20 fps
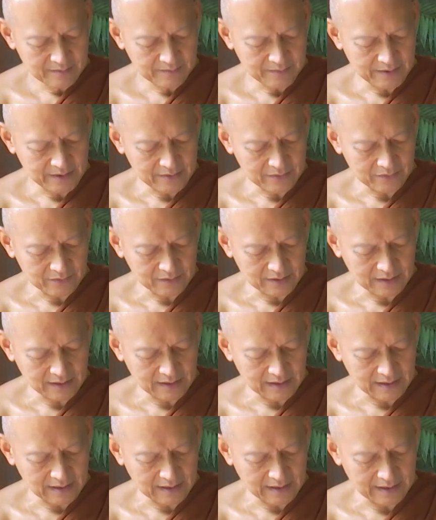ภิกขุทั้งห
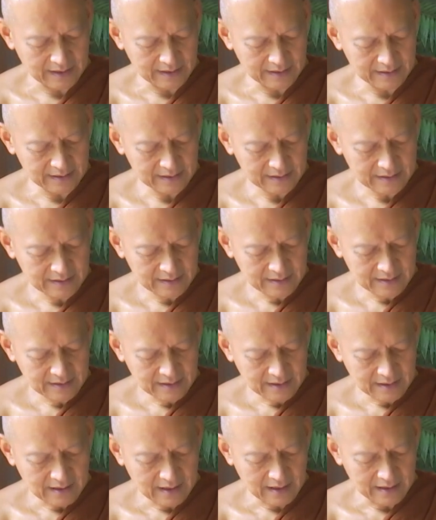ลาย
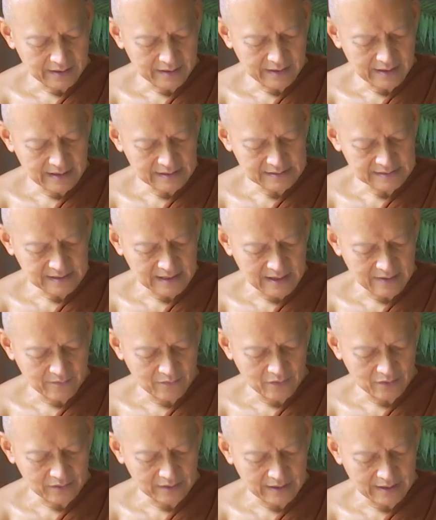อริยสาว
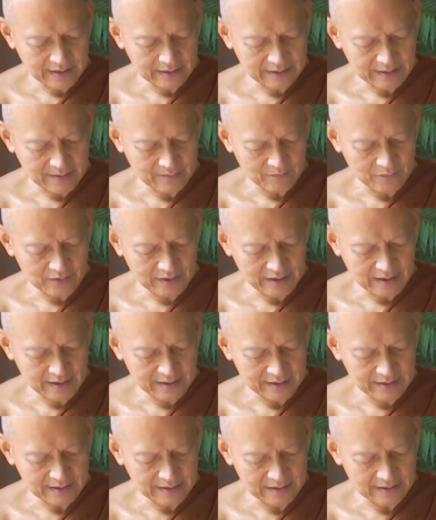กในธรรมวินัย
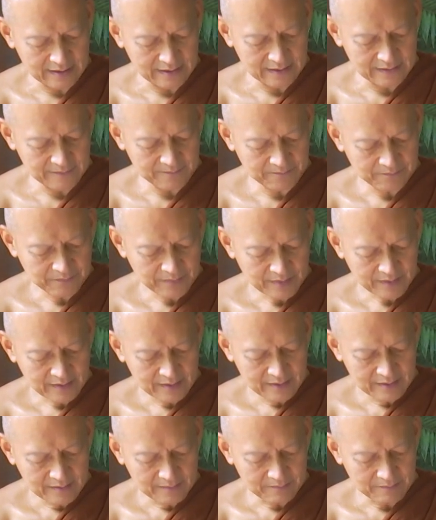นี้
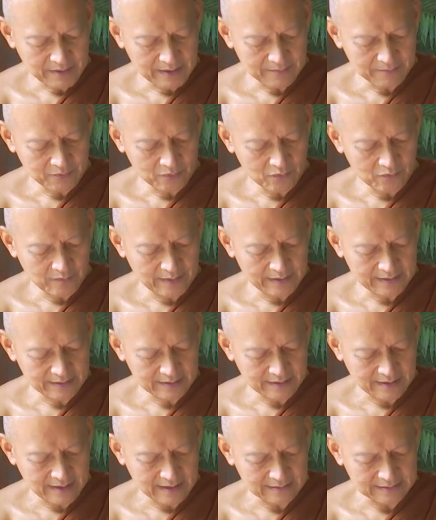เป็นผู้เว้น
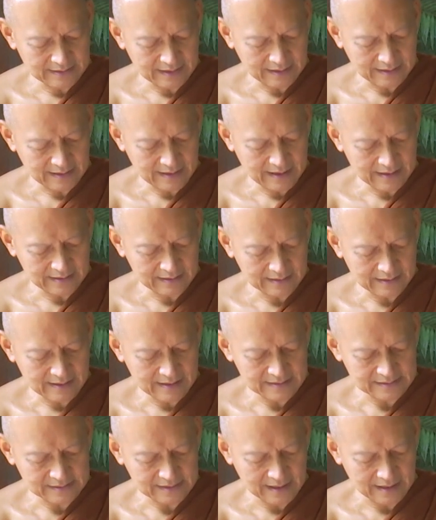ขาดจากการฆ่า
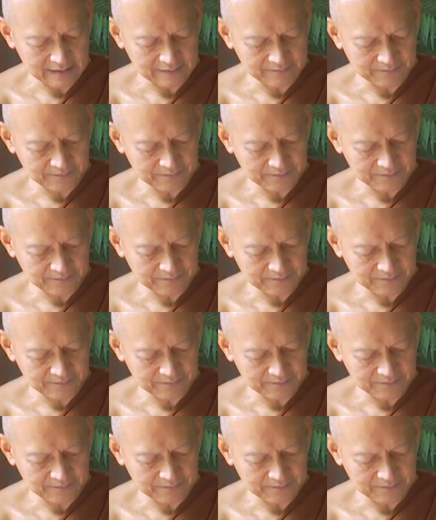สัตว์